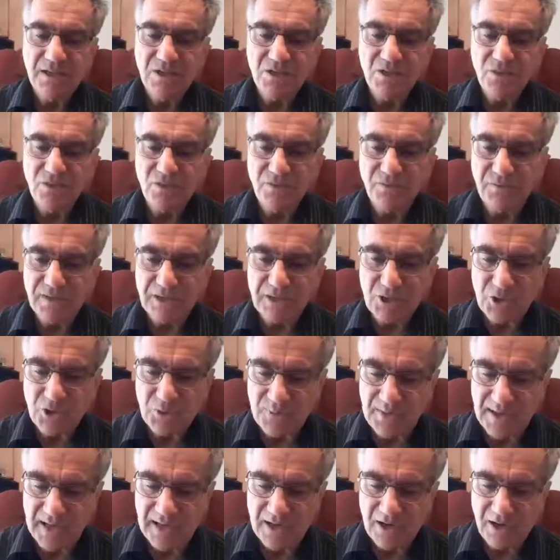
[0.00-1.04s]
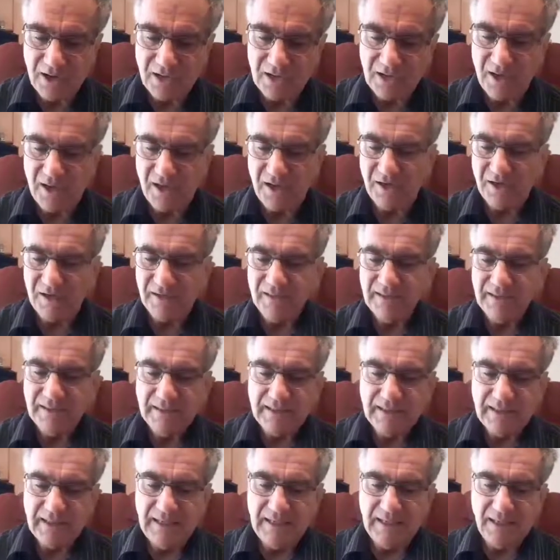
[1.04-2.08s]
tu fasses du bien à leur cœur
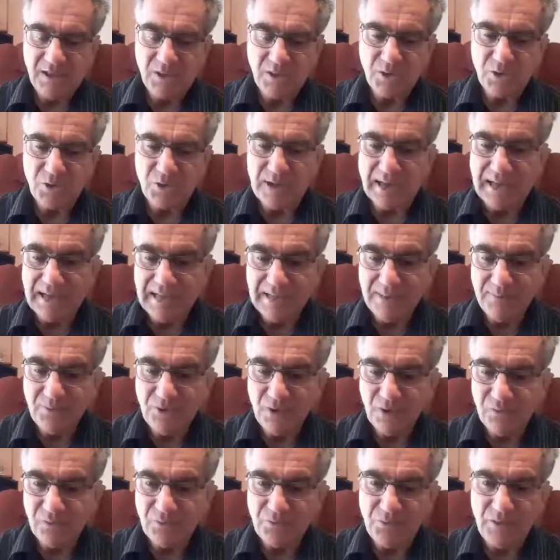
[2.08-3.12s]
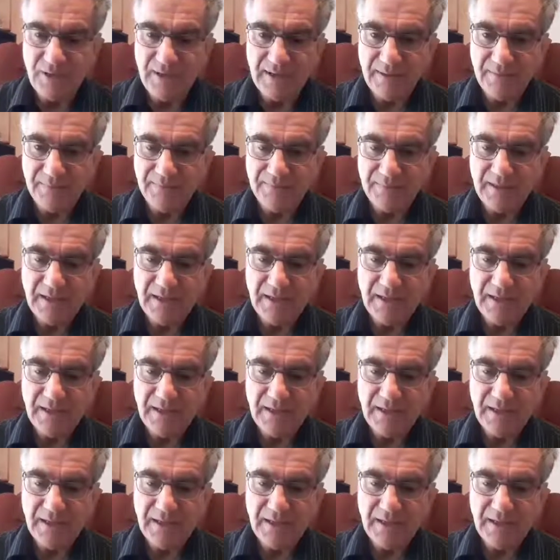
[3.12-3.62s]
et que tu ranimes leur foi